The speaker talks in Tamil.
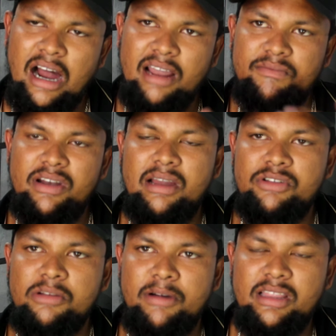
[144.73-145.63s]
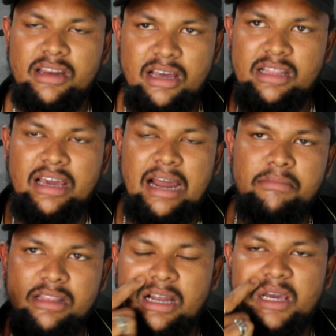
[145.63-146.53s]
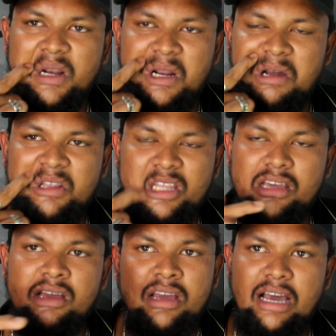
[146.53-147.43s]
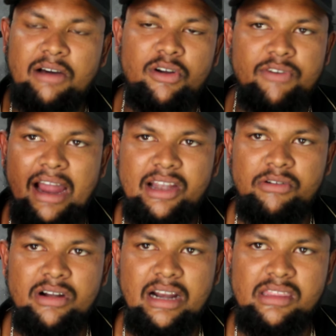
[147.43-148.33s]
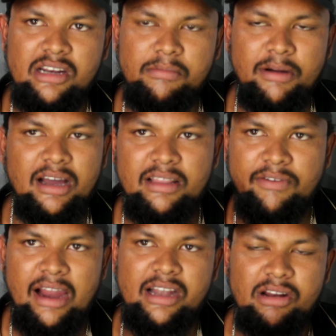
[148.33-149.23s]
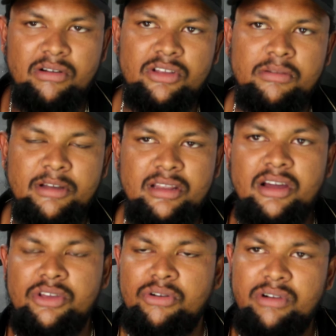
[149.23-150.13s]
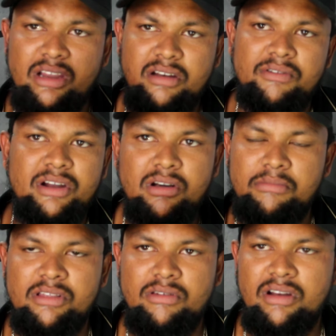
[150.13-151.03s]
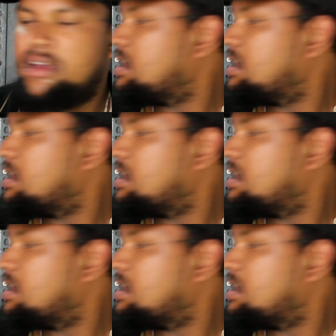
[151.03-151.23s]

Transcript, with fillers: ஆனால் வில்ல வந்து பார்த்தீங்கன்னா அந்த கிராமத்தாளுகள் எல்லாம் வந்து ஒரு ஃபேக்ட்ரி ஒன்று நடத்திட்டு இருப்பாங்க அந்த ஃபேக்ட்ரிக்குள்ளே வந்து பார்த்தீங்கன்னா யூனிட் வேணும் அப்படின்னு சொல்லி